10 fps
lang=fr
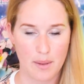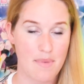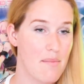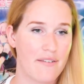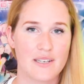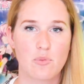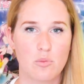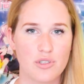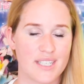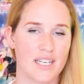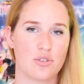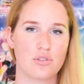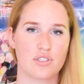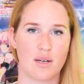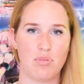Même avec Momo, c'est quelque
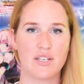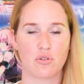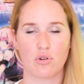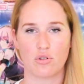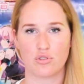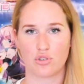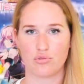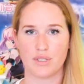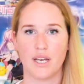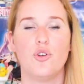chose que j'applique encore aujourd'hui.